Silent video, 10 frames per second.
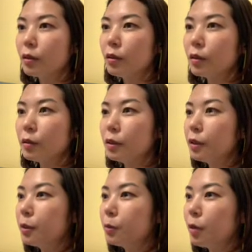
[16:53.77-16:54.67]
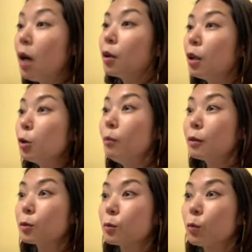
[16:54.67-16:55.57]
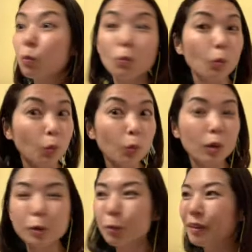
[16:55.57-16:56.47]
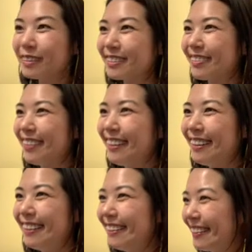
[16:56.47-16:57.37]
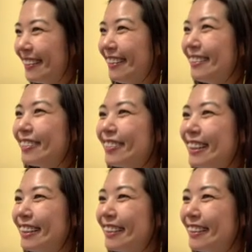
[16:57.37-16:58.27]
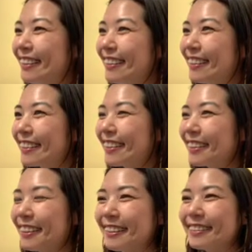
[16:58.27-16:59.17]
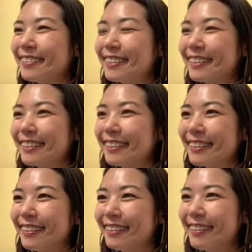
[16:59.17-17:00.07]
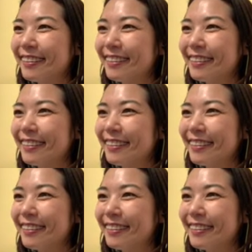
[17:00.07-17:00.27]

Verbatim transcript: なんか獅子をあ門松、うん、門松とか、うんあでもこれ竹入りそうで竹いらんな